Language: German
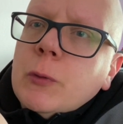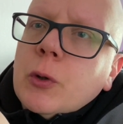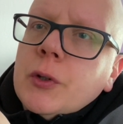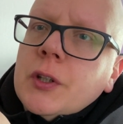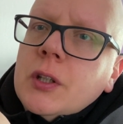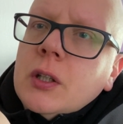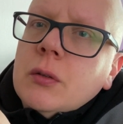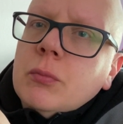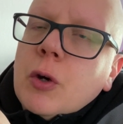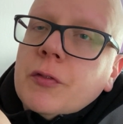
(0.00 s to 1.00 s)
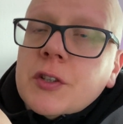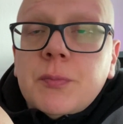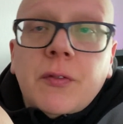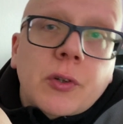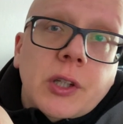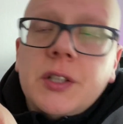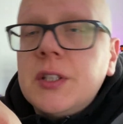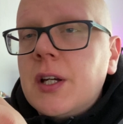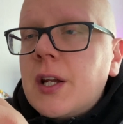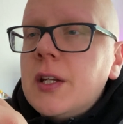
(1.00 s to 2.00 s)
Leute, die öfters mal von links
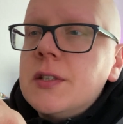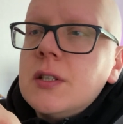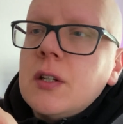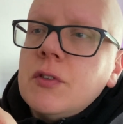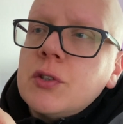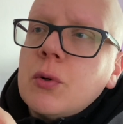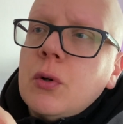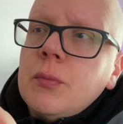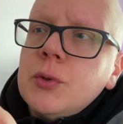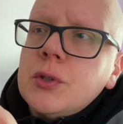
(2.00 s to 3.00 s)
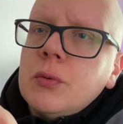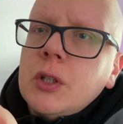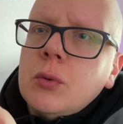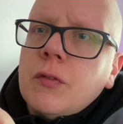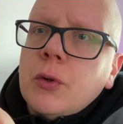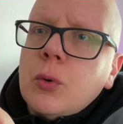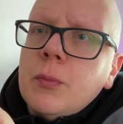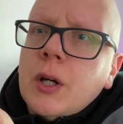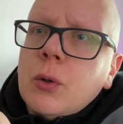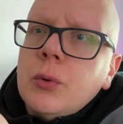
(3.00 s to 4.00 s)
nach rechts irgendwie scrollen müssen und nicht nur von
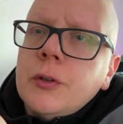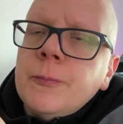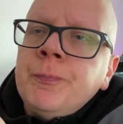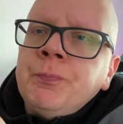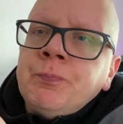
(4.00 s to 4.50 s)
oben nach unten.